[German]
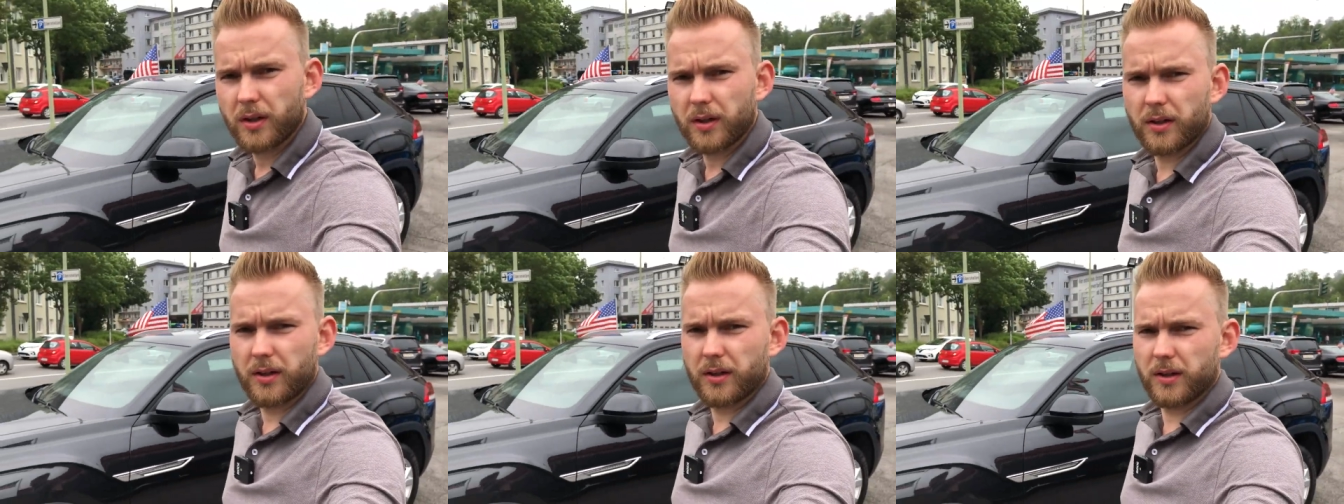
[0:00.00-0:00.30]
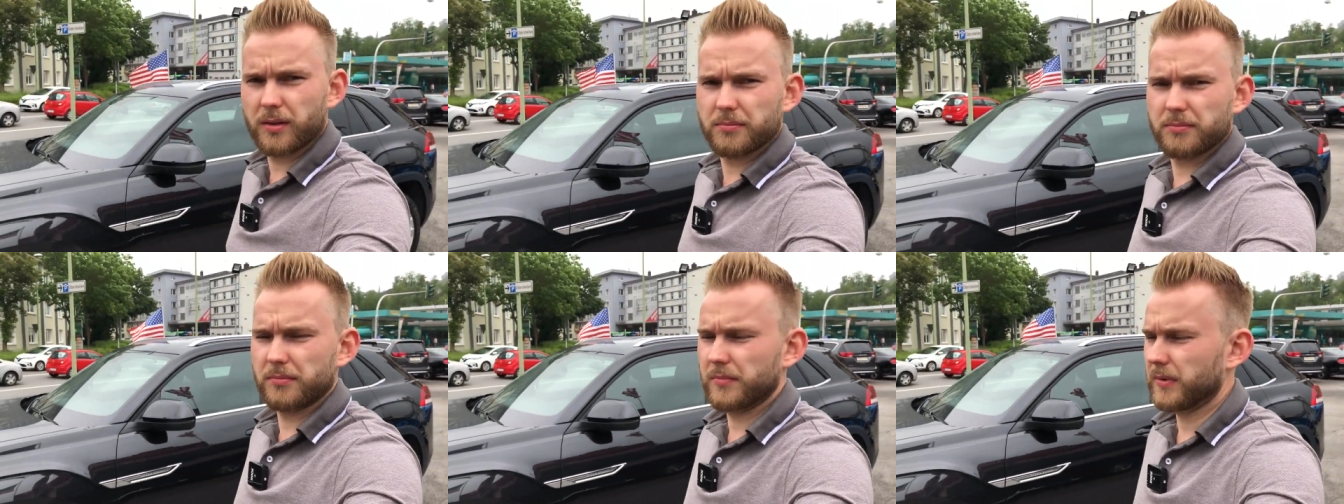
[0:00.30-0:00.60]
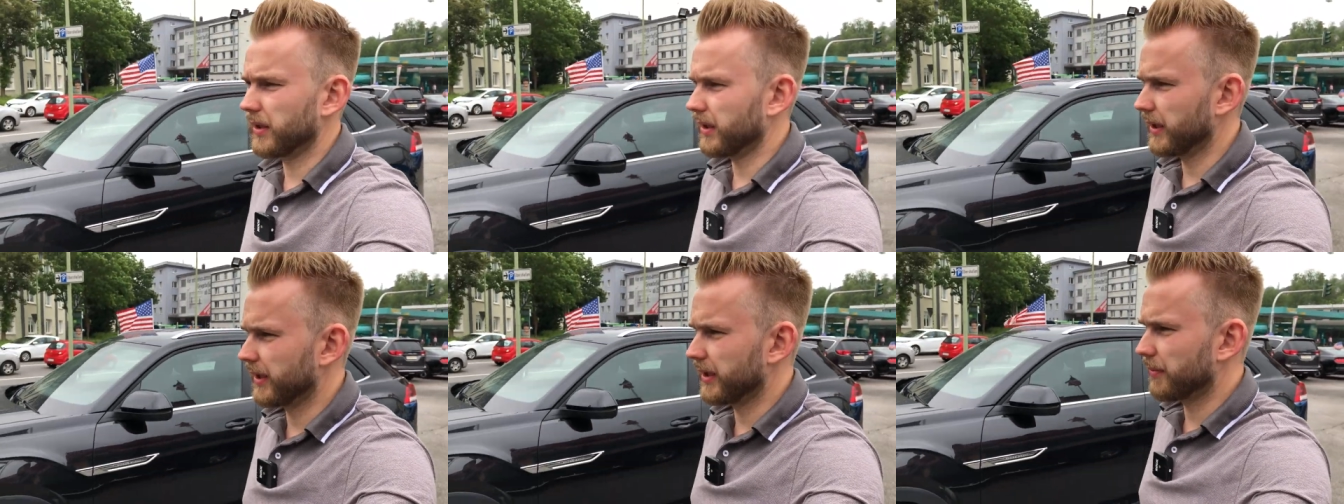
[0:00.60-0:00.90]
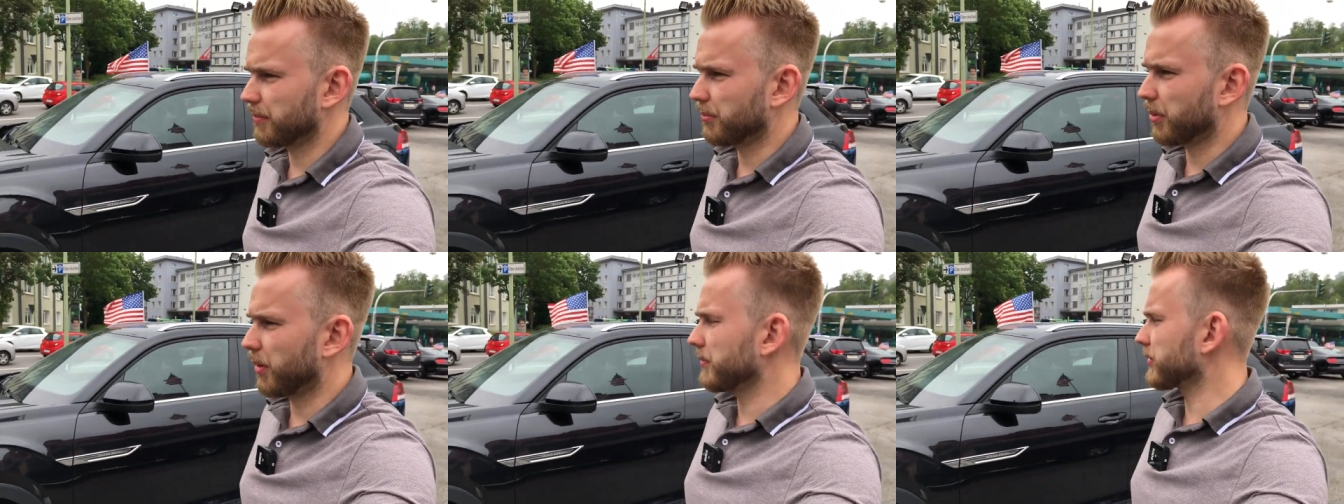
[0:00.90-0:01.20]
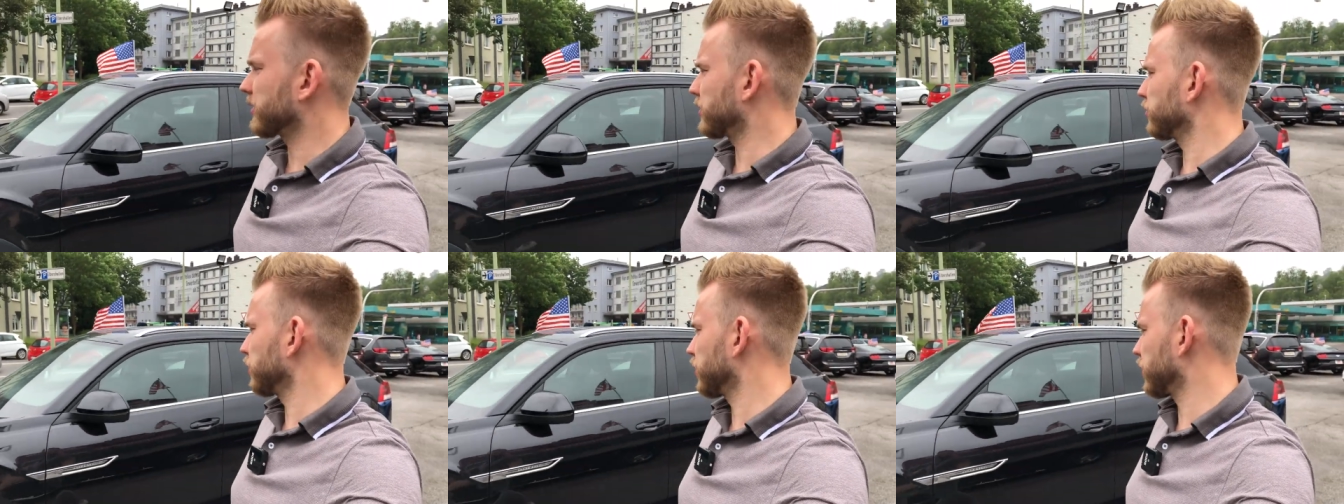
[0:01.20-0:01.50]
ähm, in einem
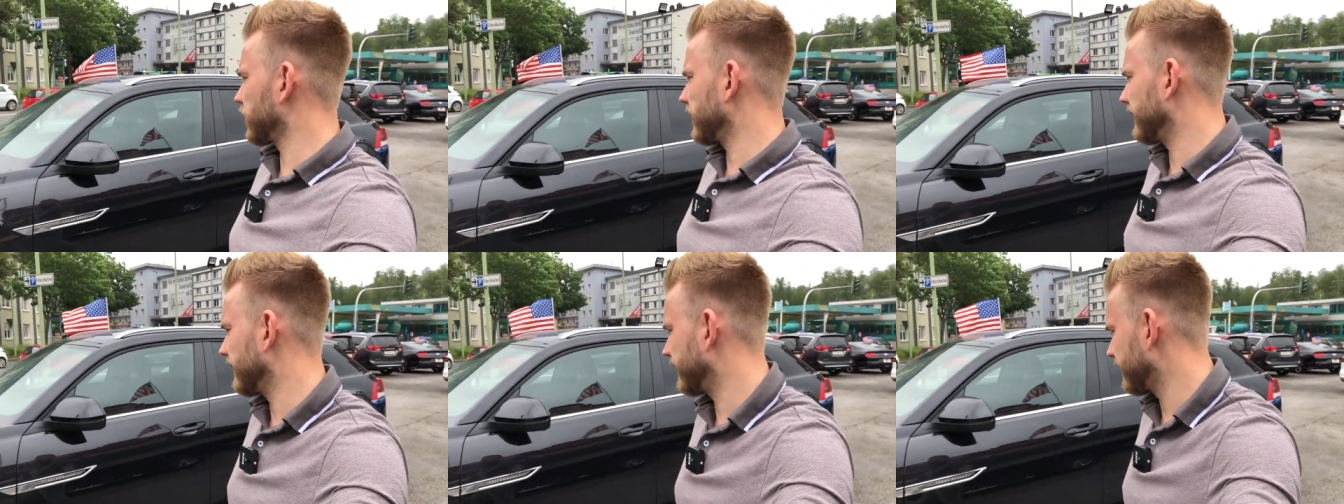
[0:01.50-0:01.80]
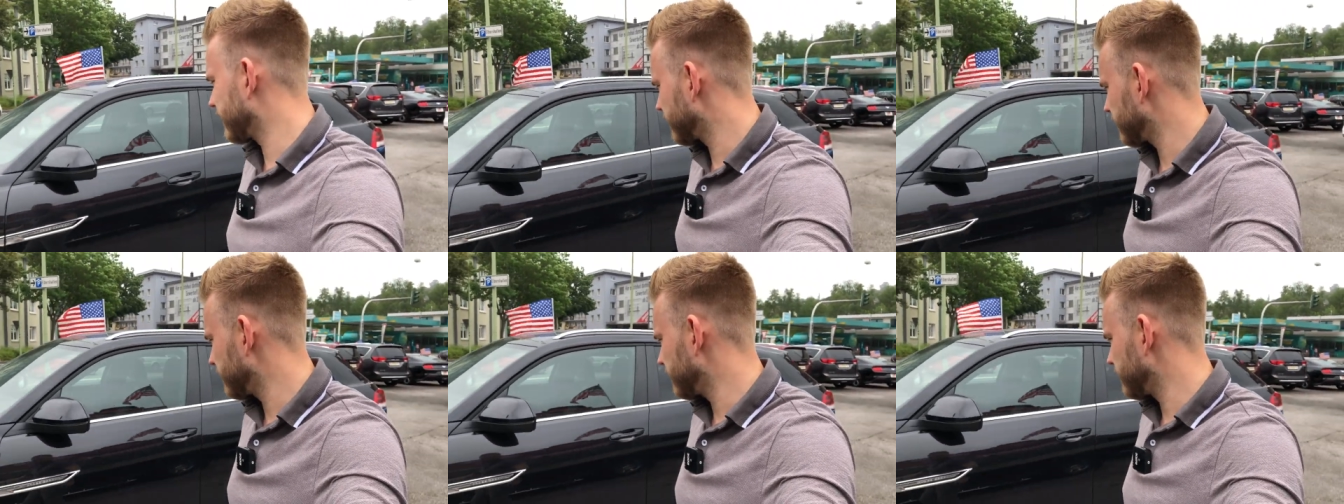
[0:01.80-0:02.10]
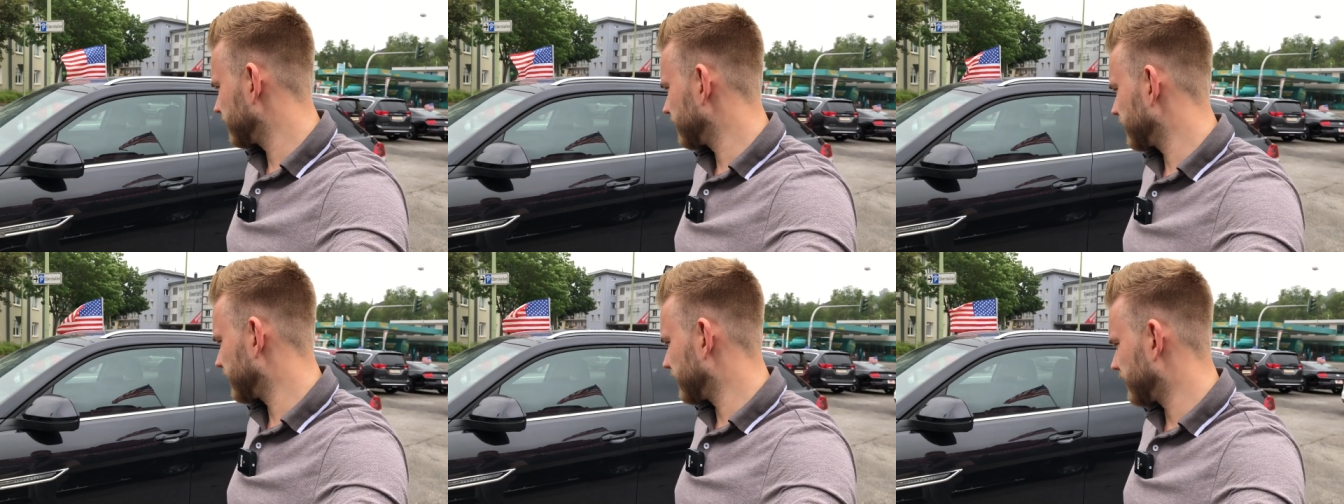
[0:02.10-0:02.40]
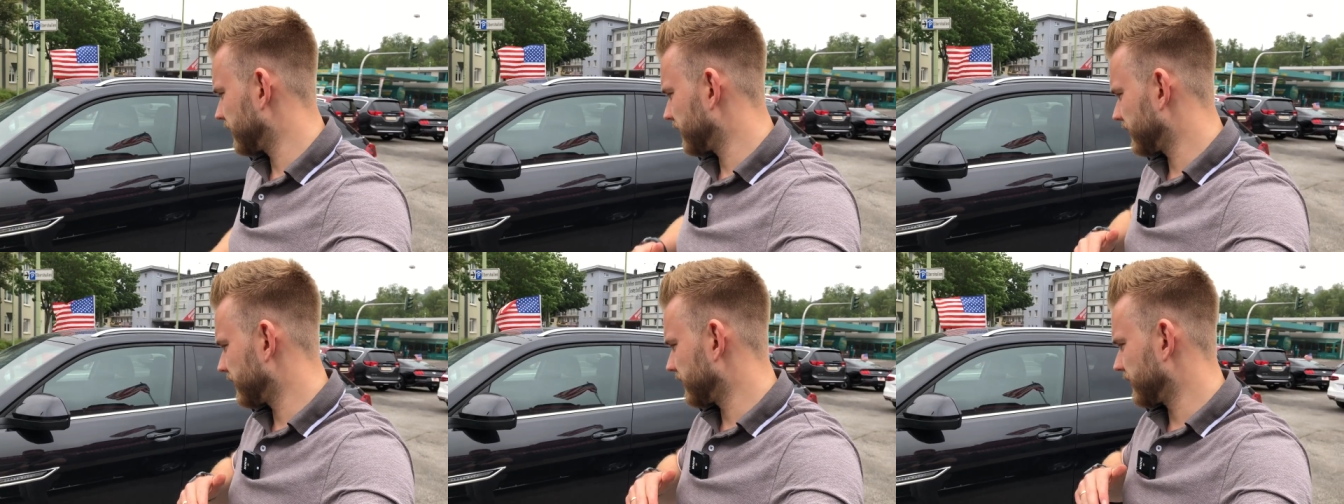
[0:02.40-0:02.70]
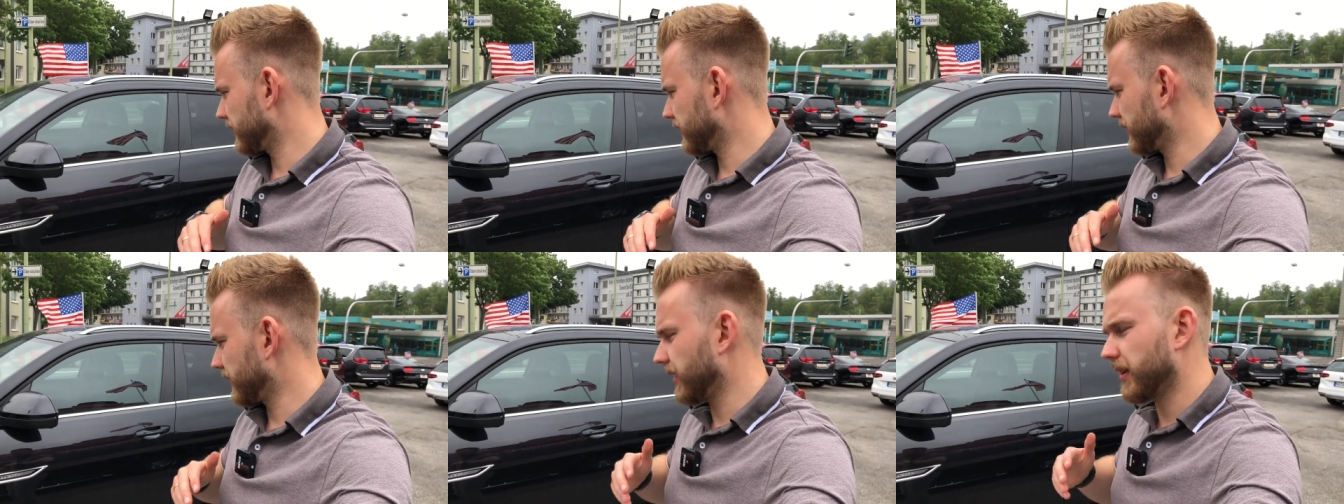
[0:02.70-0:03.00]
Bombenzustand,
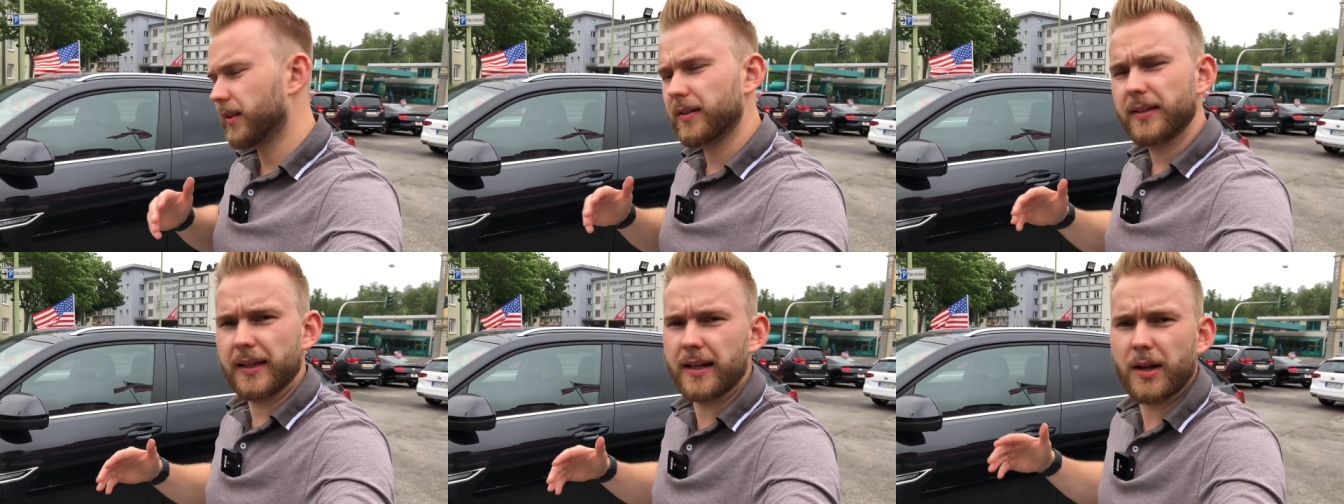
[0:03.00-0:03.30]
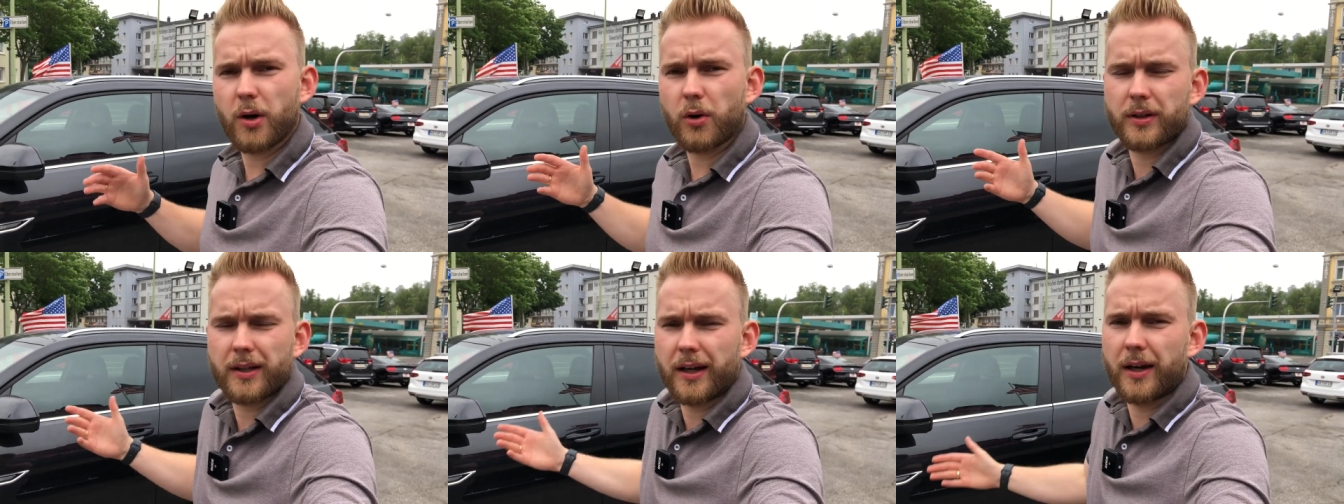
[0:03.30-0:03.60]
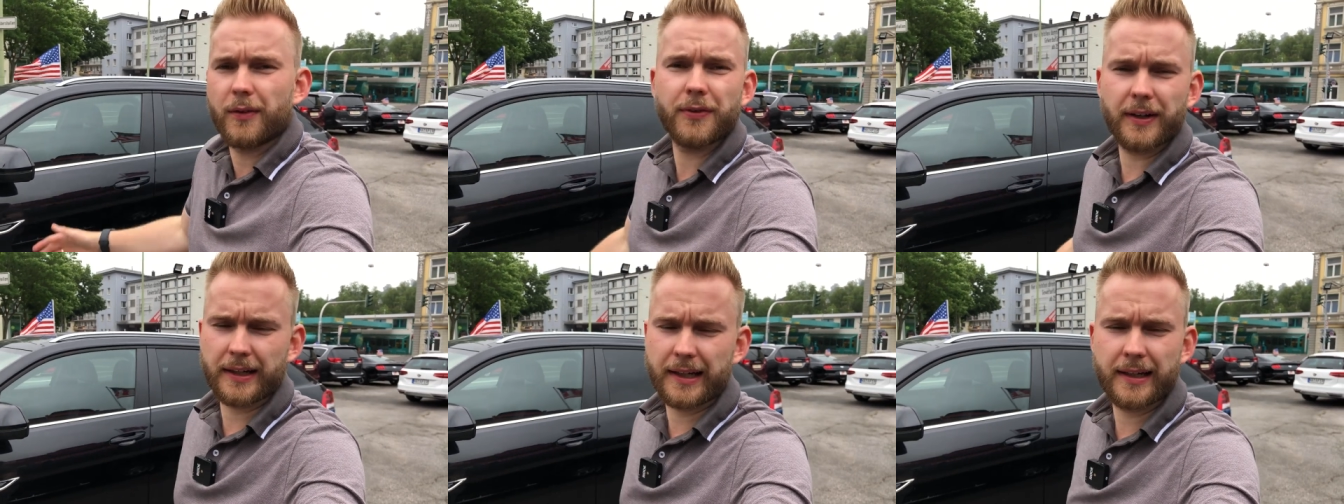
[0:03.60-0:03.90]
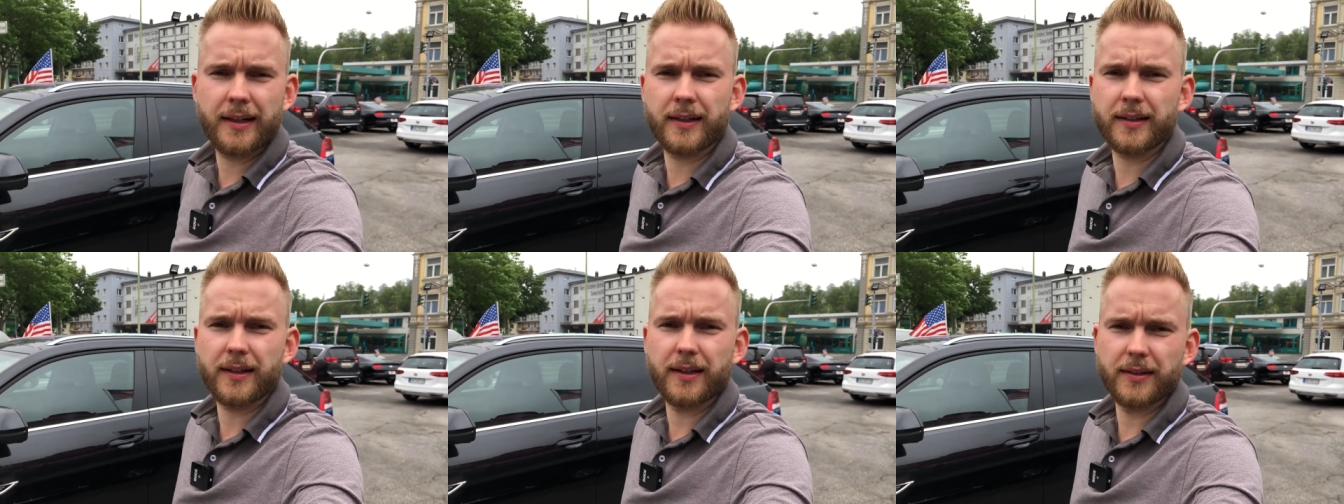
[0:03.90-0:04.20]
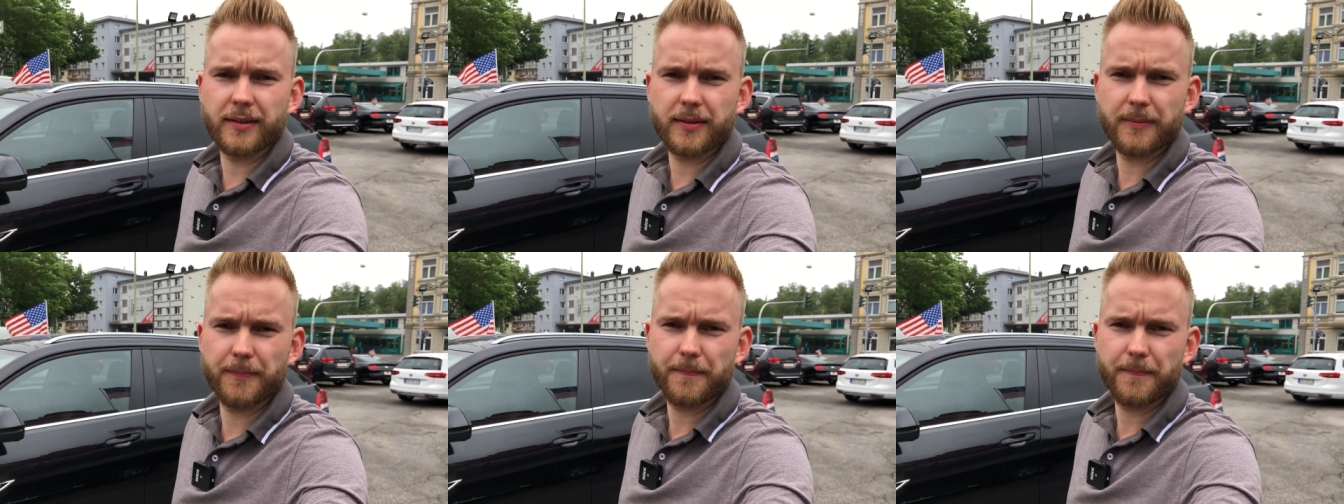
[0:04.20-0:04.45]
den auch einfach kein anderer hat.